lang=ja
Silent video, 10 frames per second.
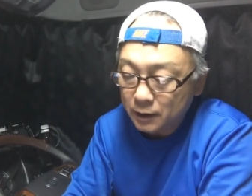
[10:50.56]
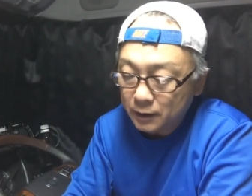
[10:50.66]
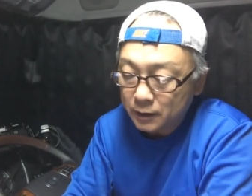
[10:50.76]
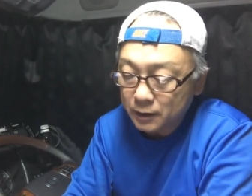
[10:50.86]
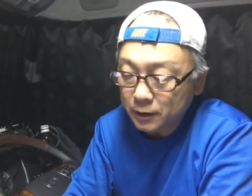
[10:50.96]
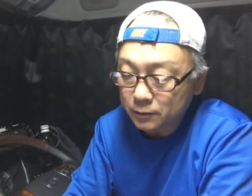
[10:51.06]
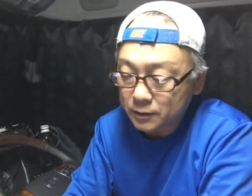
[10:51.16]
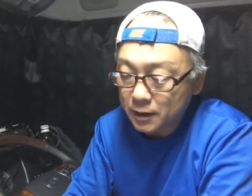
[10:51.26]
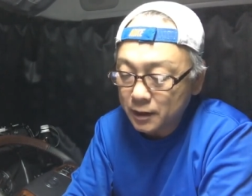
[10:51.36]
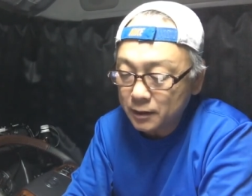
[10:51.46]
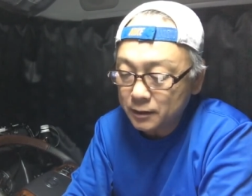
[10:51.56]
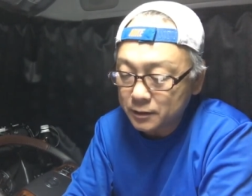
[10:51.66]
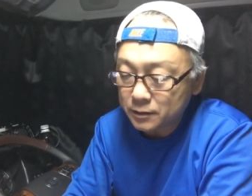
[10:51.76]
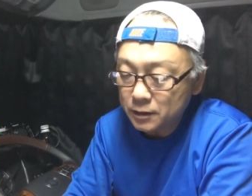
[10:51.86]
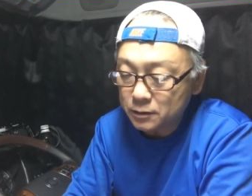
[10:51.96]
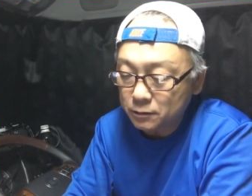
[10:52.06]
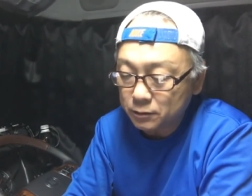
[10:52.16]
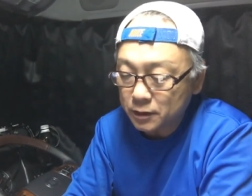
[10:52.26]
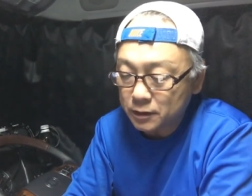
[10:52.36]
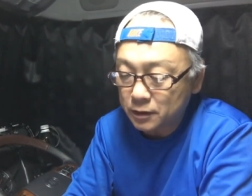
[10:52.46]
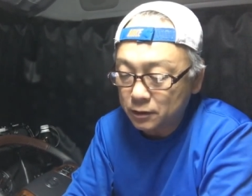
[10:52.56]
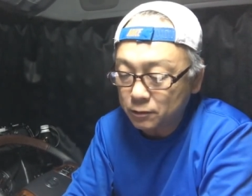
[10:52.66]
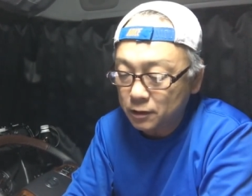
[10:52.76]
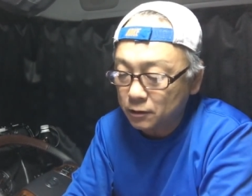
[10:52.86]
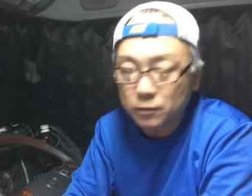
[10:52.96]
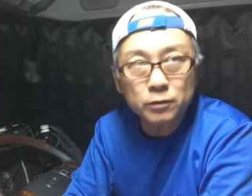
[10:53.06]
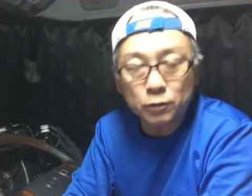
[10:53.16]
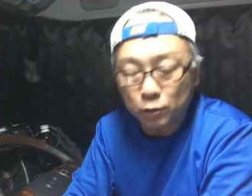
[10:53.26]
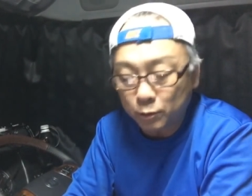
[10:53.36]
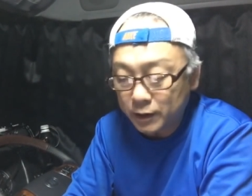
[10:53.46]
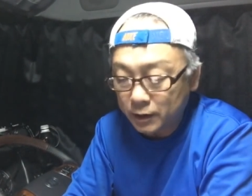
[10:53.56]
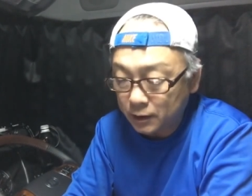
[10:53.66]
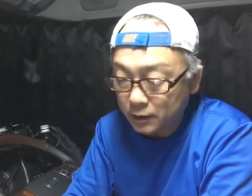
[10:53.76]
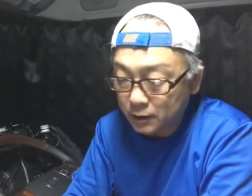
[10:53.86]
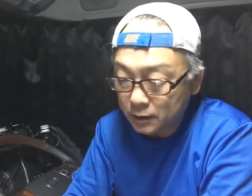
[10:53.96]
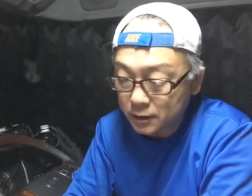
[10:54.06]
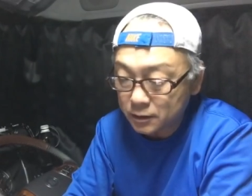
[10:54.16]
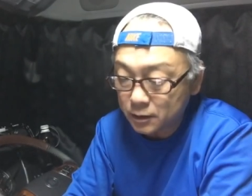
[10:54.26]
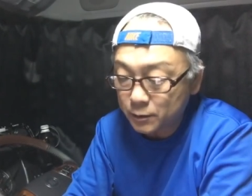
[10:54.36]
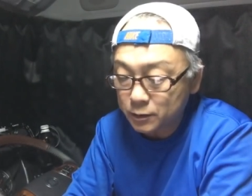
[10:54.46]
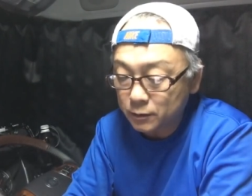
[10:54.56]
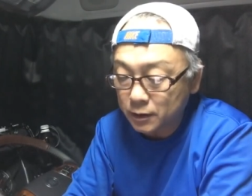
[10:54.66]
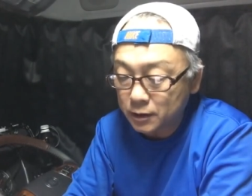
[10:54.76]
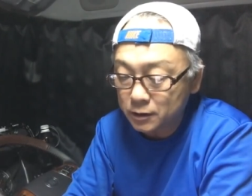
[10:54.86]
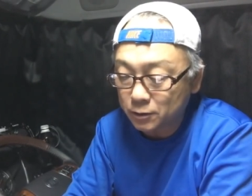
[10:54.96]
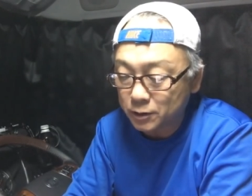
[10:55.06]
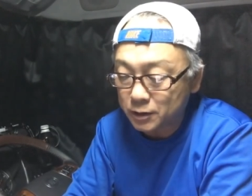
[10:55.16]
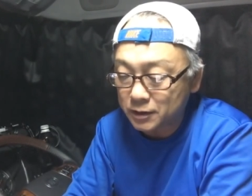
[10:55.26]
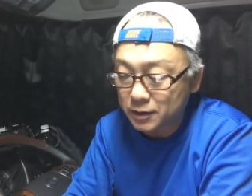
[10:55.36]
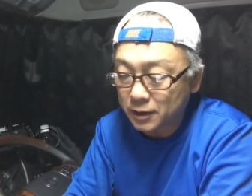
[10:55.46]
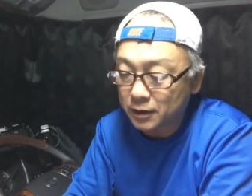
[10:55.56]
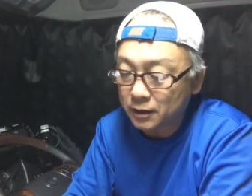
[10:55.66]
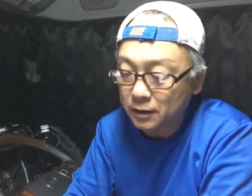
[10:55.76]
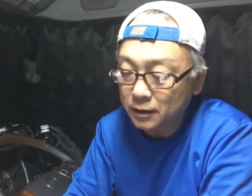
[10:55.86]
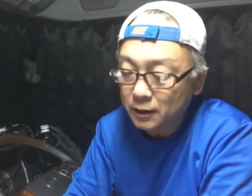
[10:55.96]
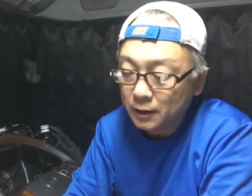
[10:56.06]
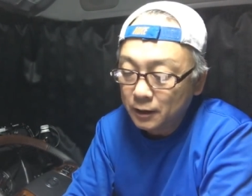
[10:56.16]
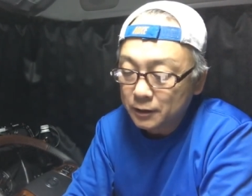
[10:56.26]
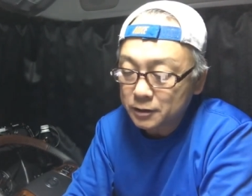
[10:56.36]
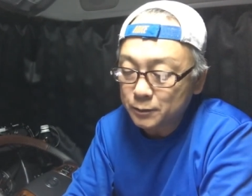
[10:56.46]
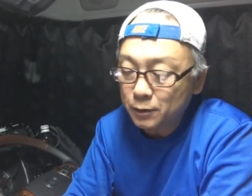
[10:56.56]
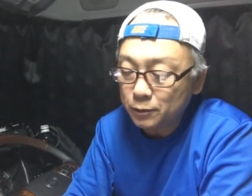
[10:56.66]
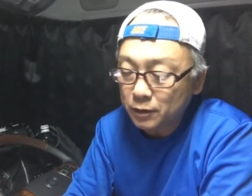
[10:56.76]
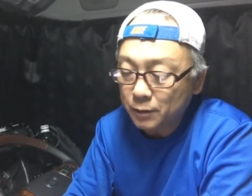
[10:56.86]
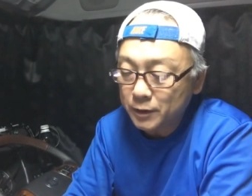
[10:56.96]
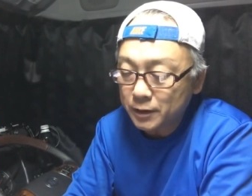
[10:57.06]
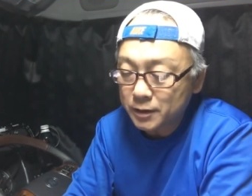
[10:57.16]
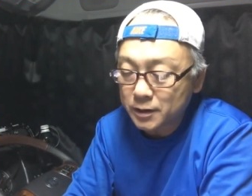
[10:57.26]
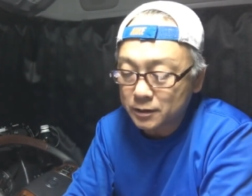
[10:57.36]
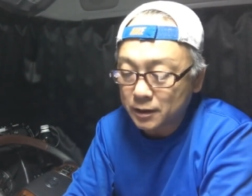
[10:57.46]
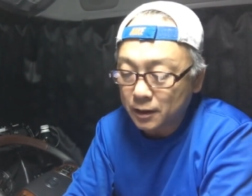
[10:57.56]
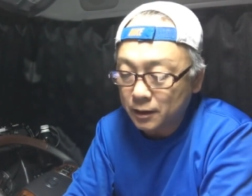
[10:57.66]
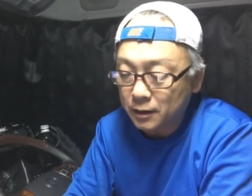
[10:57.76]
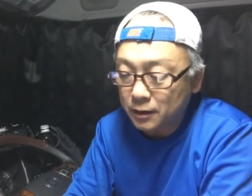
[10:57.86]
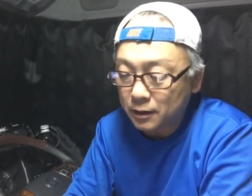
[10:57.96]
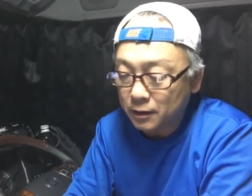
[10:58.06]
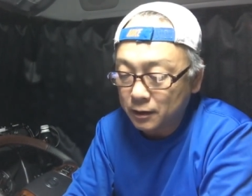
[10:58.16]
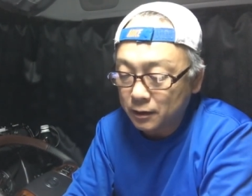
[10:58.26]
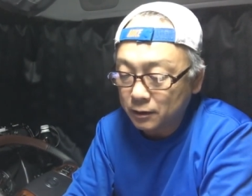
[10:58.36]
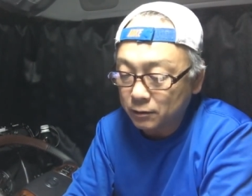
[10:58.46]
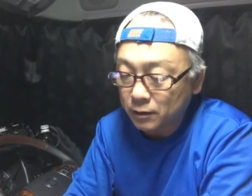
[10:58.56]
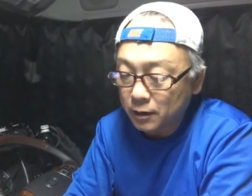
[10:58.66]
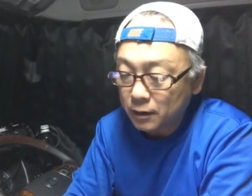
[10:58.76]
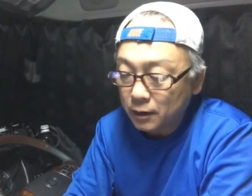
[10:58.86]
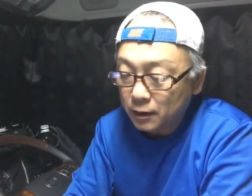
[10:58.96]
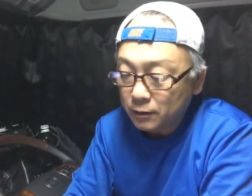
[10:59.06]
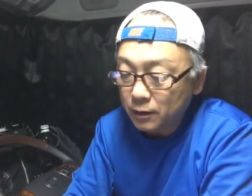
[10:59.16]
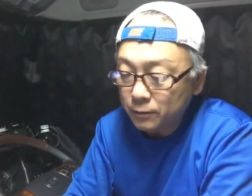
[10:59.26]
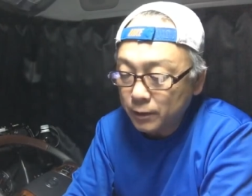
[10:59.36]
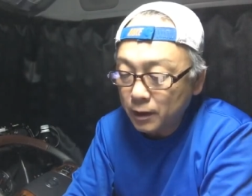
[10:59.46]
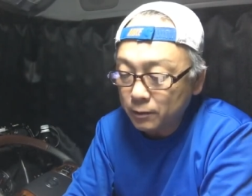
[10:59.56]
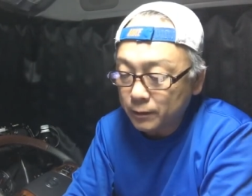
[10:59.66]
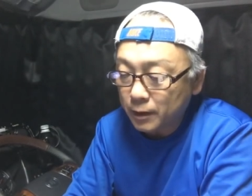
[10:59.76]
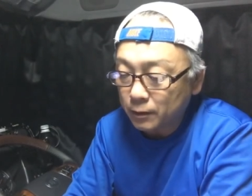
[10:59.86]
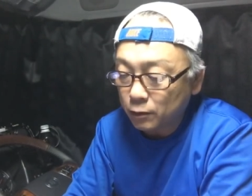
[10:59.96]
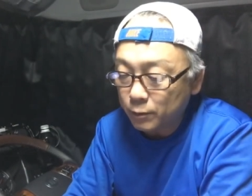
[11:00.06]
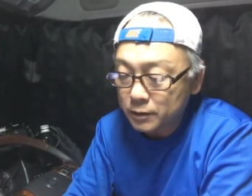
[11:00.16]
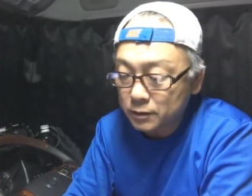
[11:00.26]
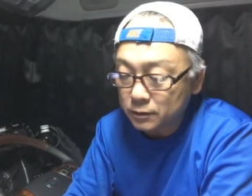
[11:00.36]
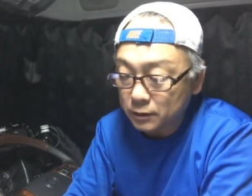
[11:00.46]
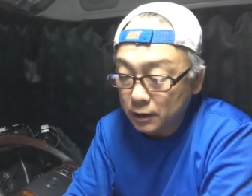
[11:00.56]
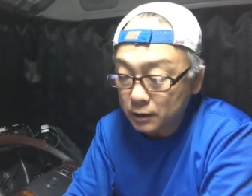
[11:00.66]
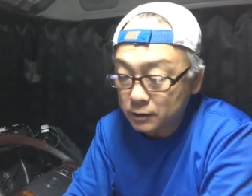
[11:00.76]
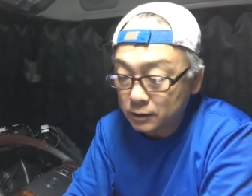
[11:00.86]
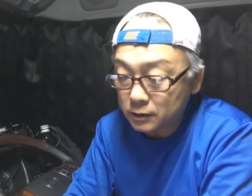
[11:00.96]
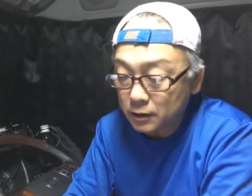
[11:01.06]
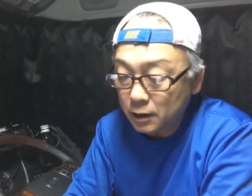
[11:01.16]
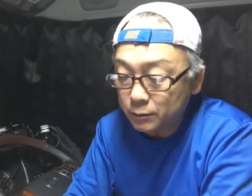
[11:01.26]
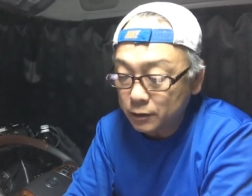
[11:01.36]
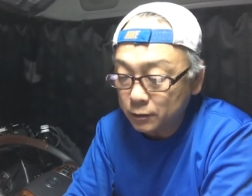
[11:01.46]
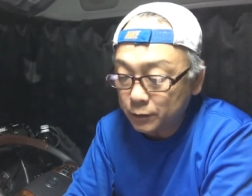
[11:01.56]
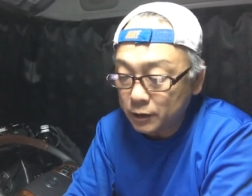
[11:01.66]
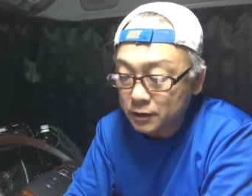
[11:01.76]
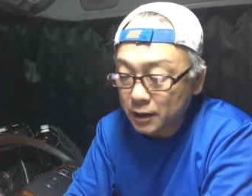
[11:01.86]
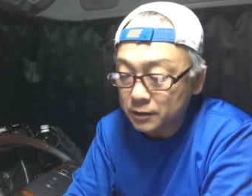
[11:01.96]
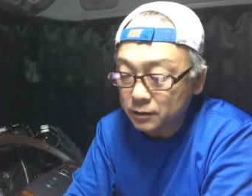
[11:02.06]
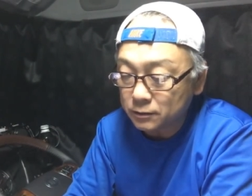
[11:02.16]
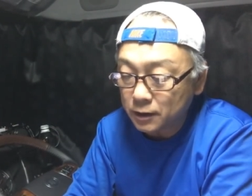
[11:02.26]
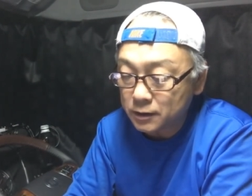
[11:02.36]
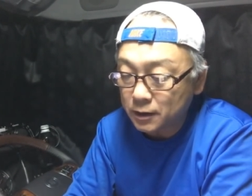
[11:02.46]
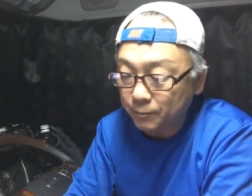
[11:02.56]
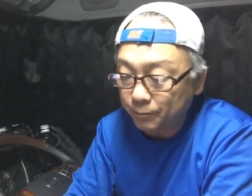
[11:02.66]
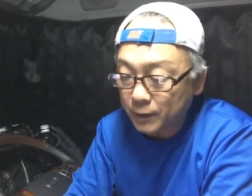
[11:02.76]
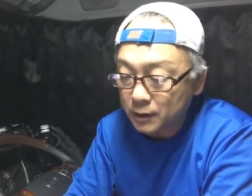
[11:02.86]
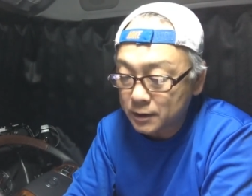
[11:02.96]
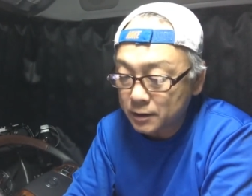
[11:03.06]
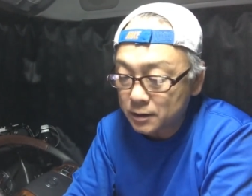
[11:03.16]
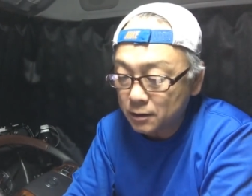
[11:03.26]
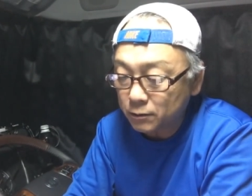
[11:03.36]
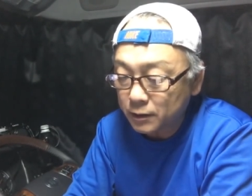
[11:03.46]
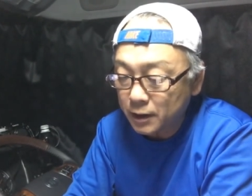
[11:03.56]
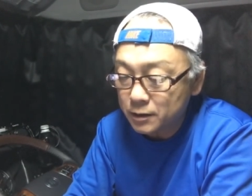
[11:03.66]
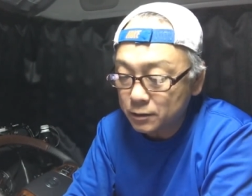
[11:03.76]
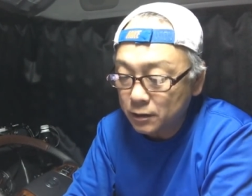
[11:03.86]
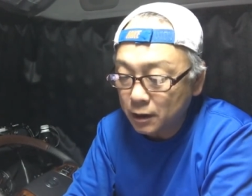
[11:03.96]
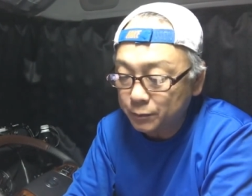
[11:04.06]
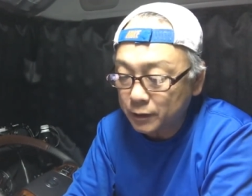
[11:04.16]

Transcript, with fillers: えー、タイトル3月29日、雪の日のお参り、えー、撮影場所はね、近所の神社で、えー、スマホのカメラで撮影、えー、っとね、ファーウェイノバ 2H HWV31、えー、撮影後内蔵アプリ